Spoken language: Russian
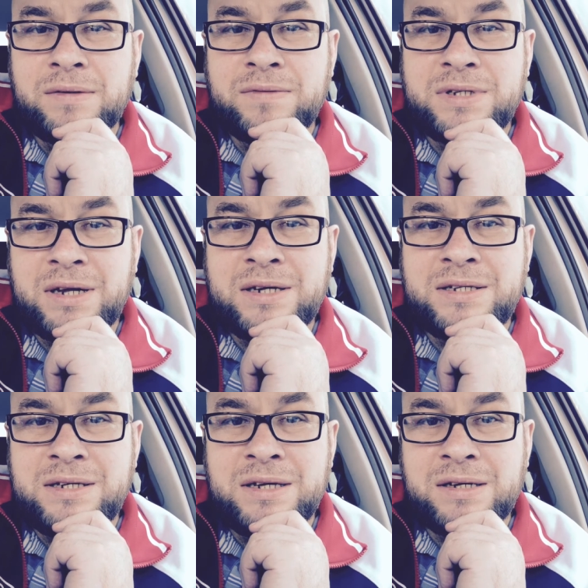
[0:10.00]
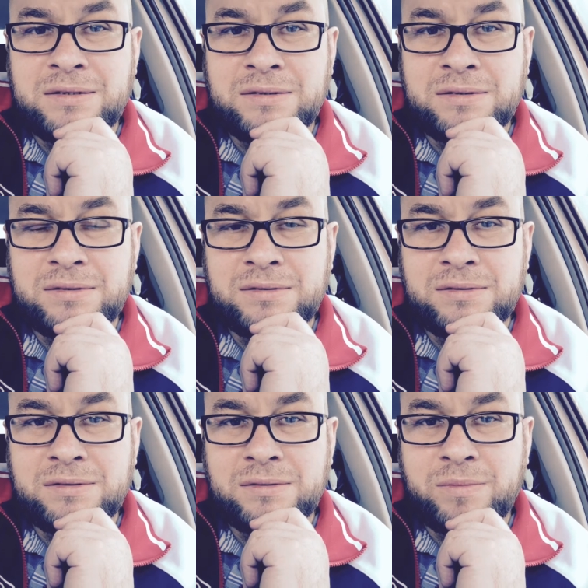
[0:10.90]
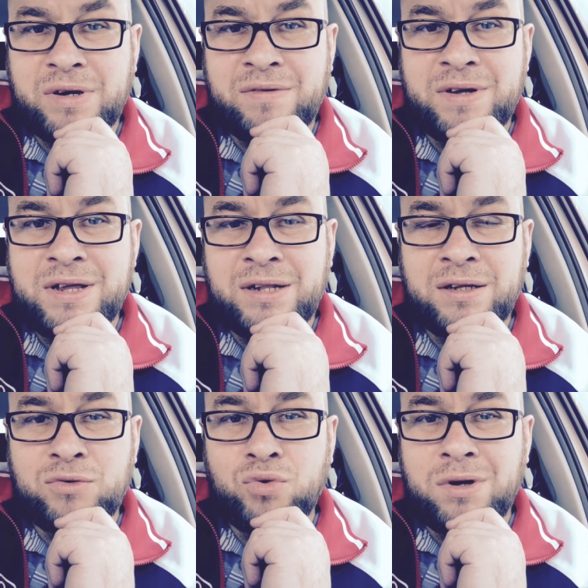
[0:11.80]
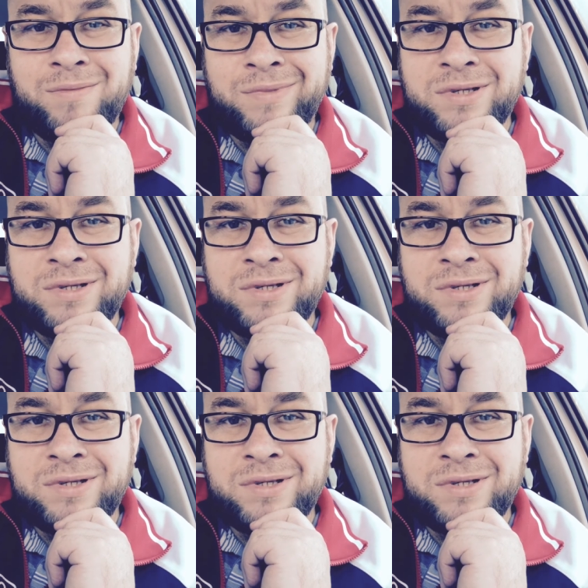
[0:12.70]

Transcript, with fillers: Вся Россия провоняла духом